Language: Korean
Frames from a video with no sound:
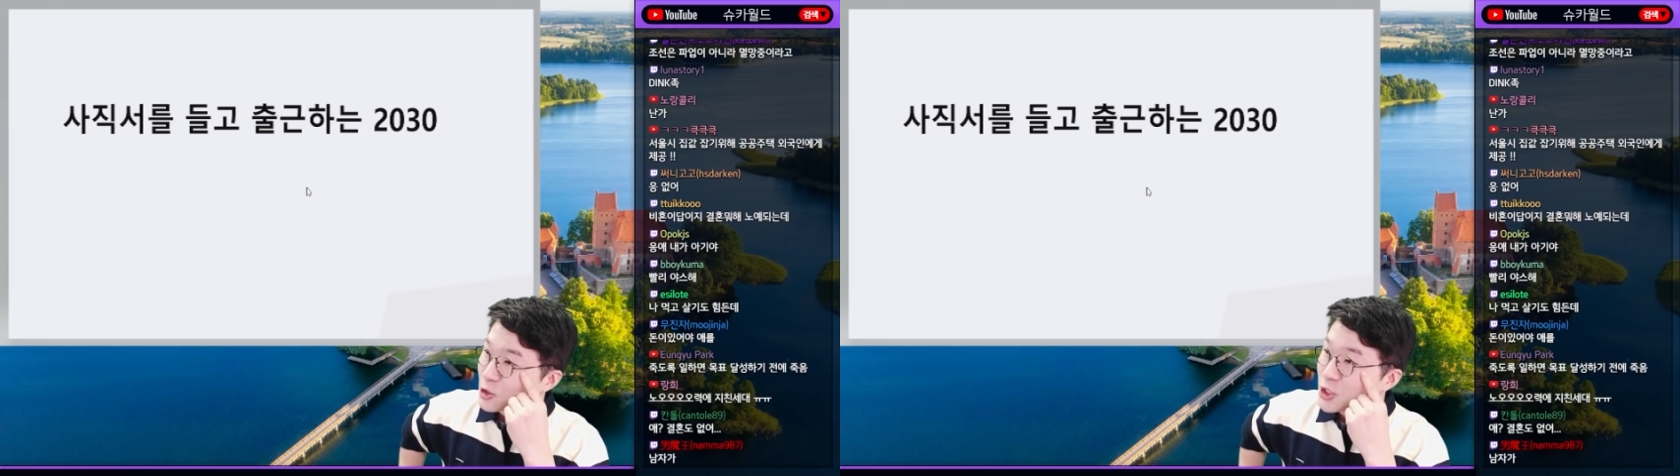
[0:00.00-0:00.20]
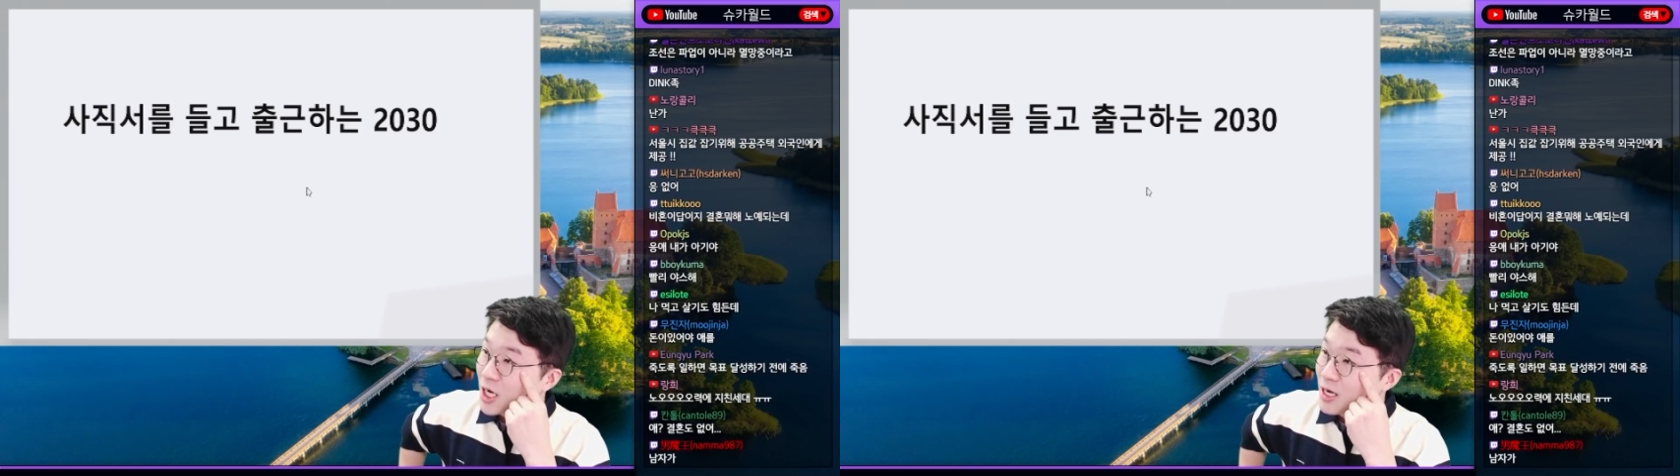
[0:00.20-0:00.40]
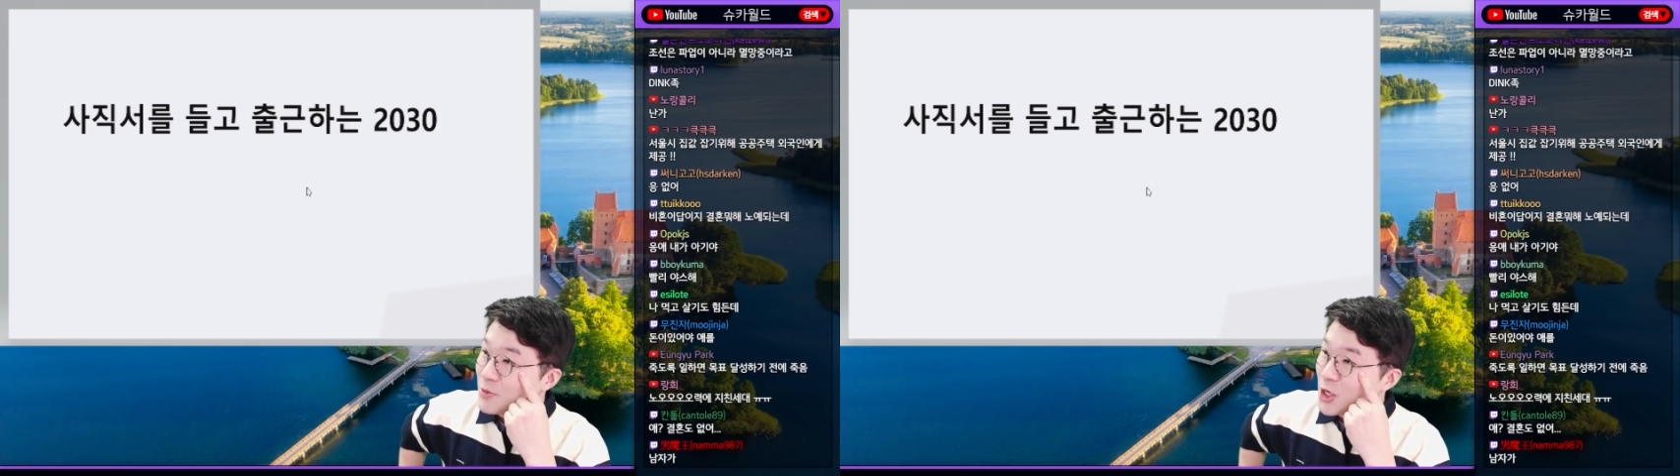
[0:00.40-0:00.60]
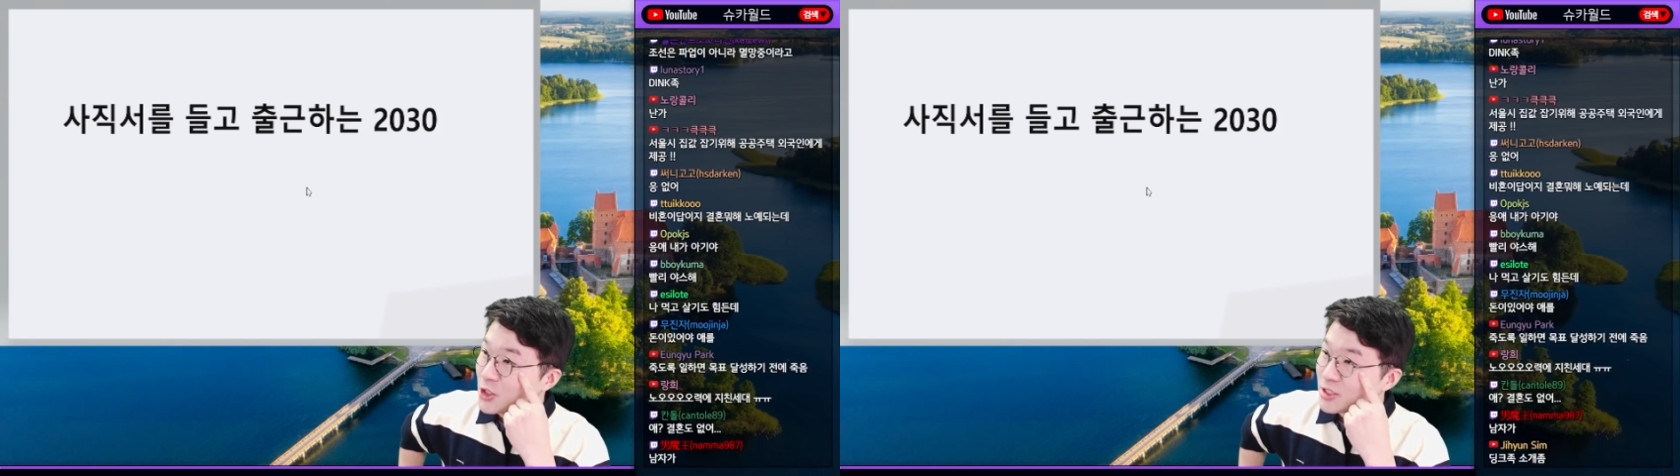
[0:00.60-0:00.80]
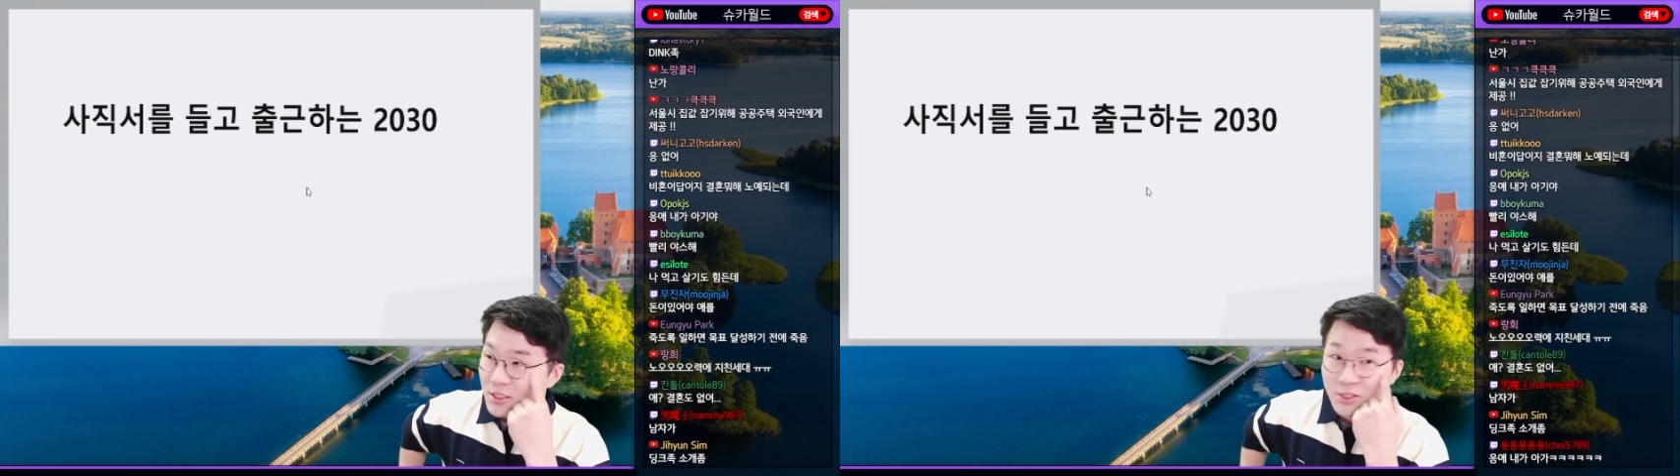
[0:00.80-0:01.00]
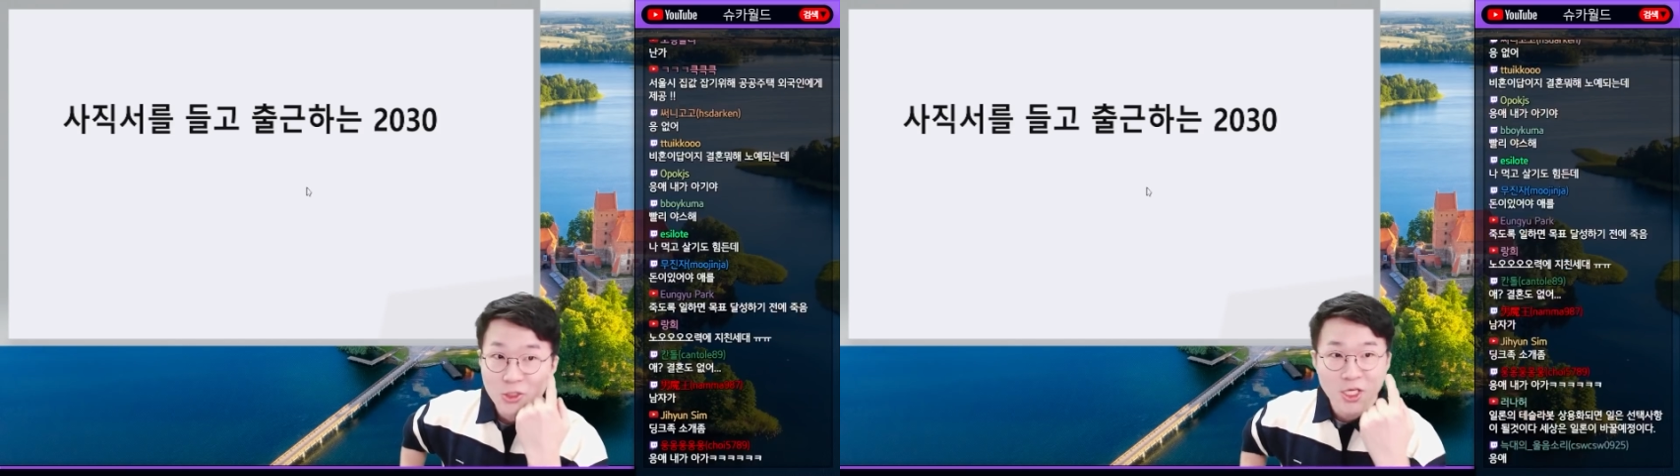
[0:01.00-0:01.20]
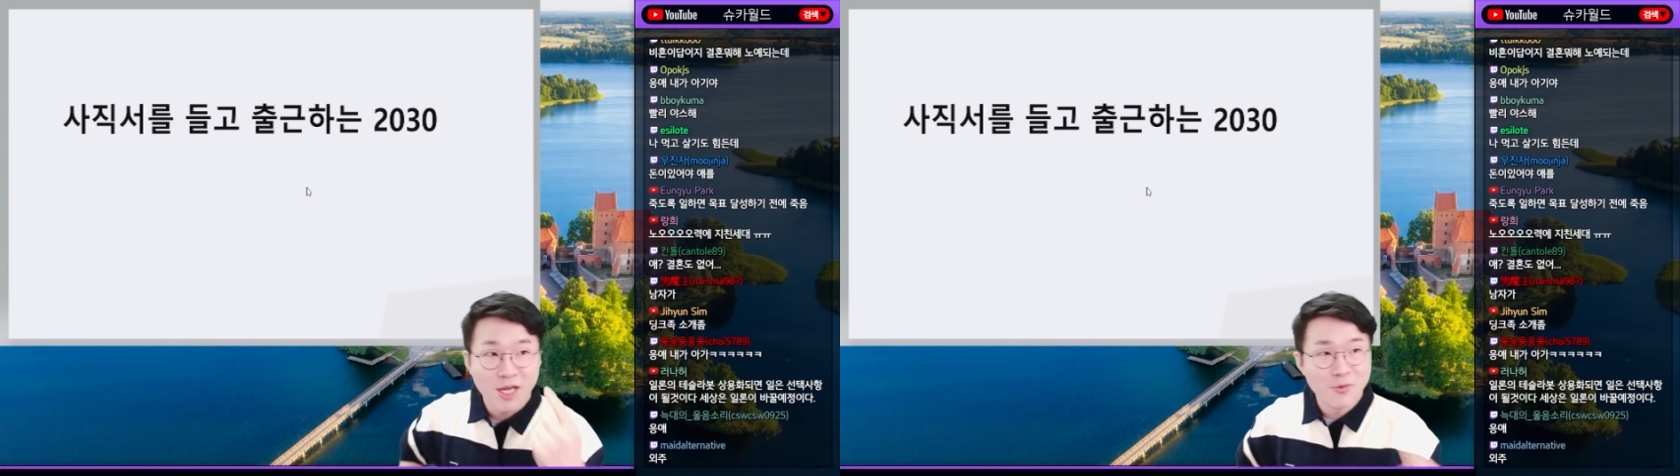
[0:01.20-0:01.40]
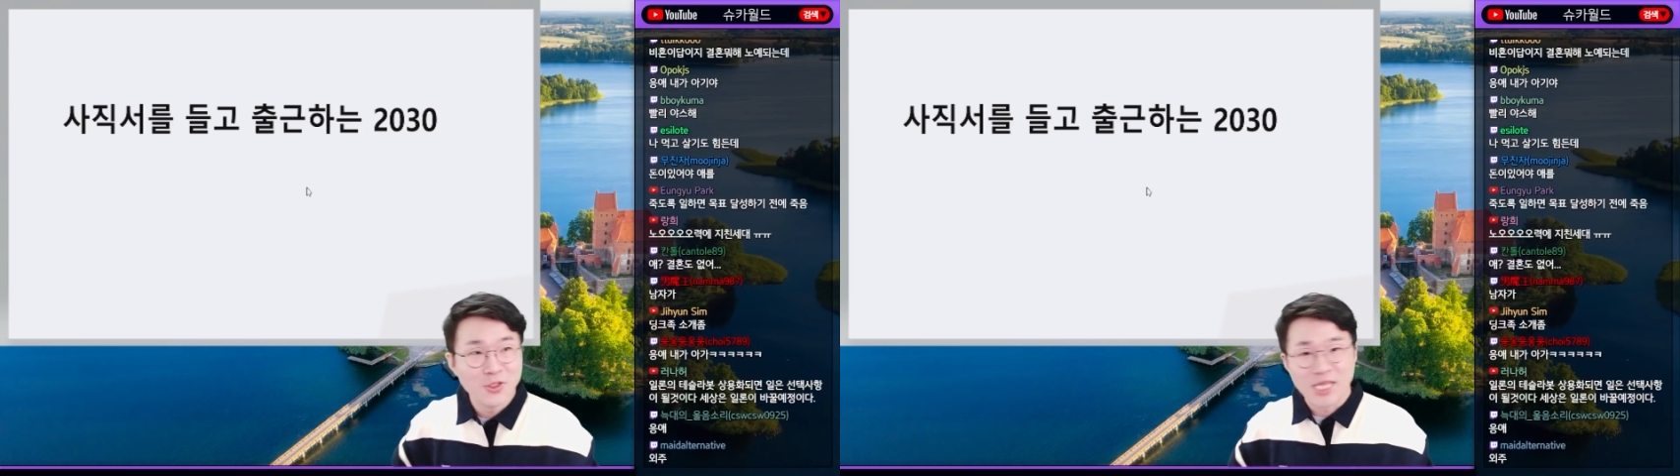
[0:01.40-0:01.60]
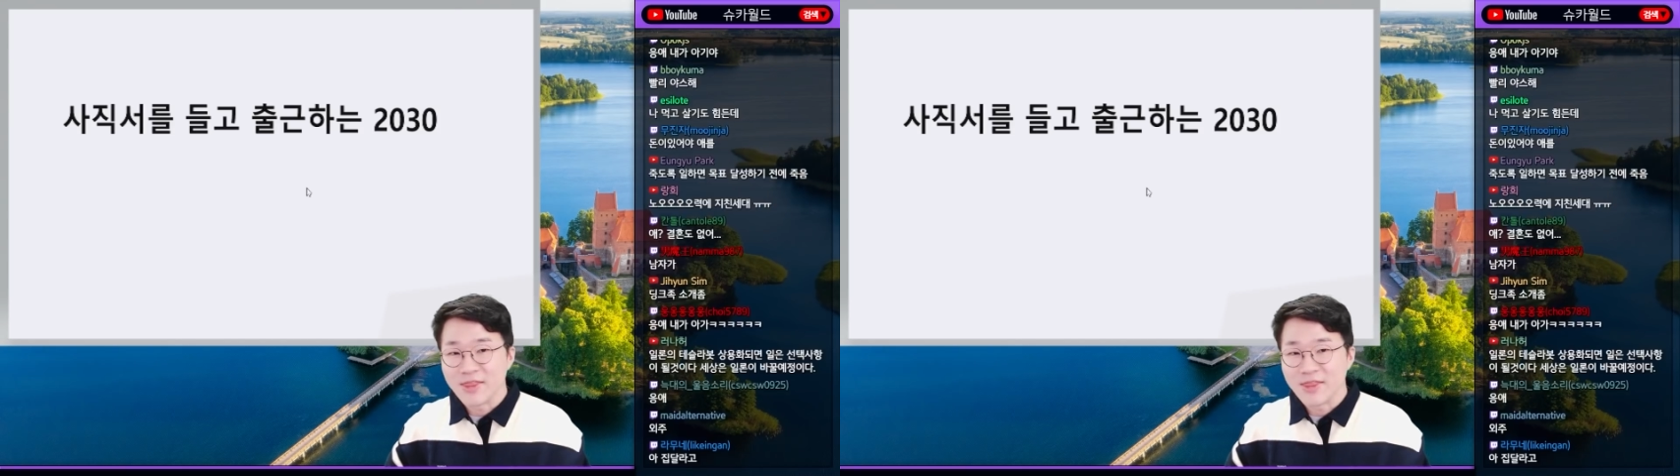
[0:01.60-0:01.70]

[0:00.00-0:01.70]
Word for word: 여차하면 여차하면